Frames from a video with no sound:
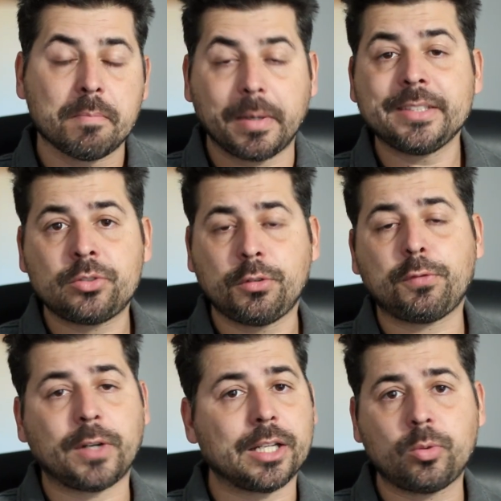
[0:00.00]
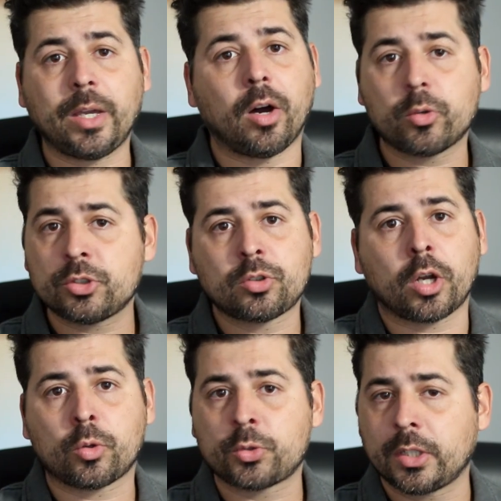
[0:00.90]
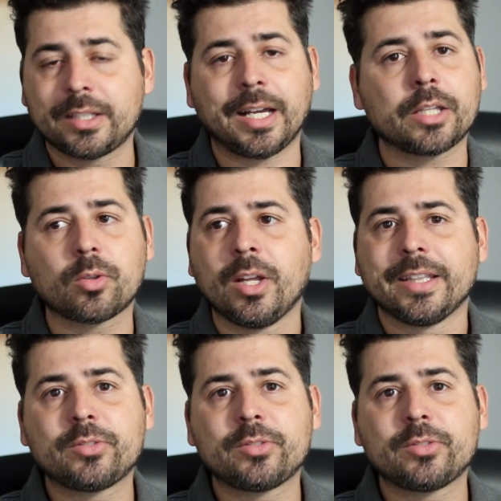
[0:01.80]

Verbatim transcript: Mas isso de fato é algo histórico consolidado,